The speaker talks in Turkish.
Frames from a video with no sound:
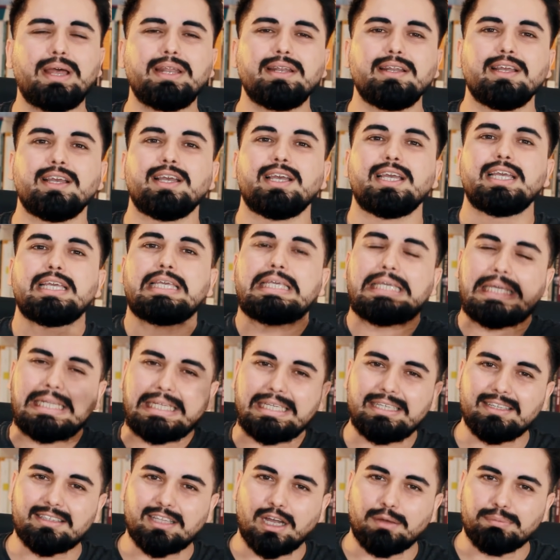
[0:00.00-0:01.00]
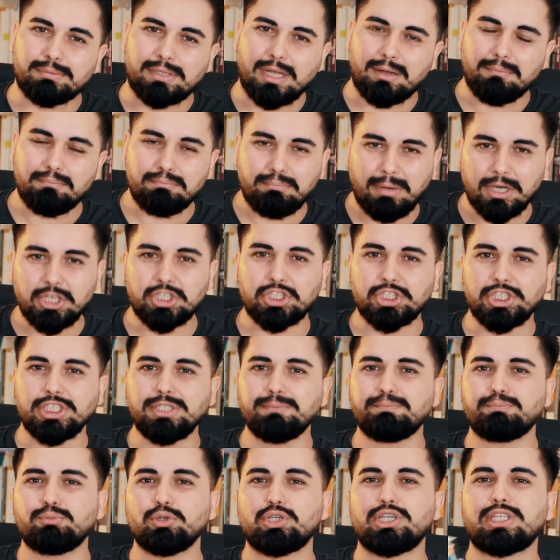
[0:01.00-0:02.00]
Ben ilk kitaptan
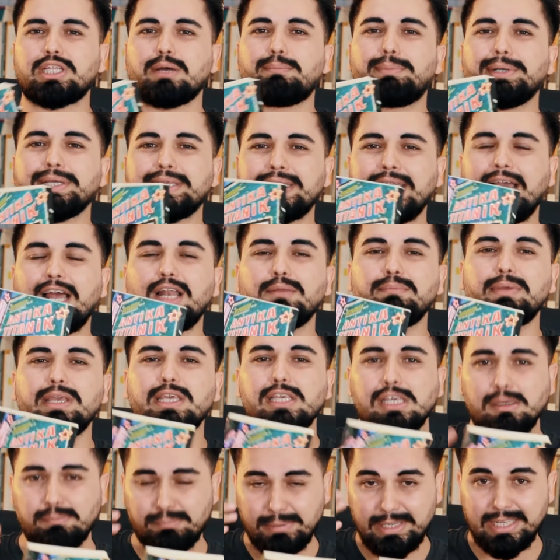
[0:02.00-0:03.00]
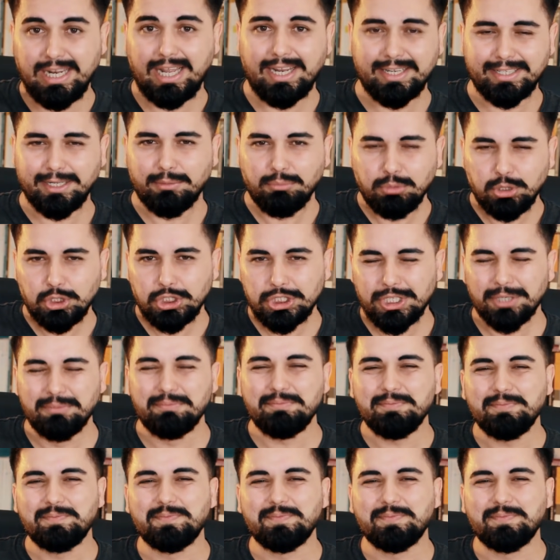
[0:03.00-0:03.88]
başlayıp bu kitaba gelmeyi planlamıştım.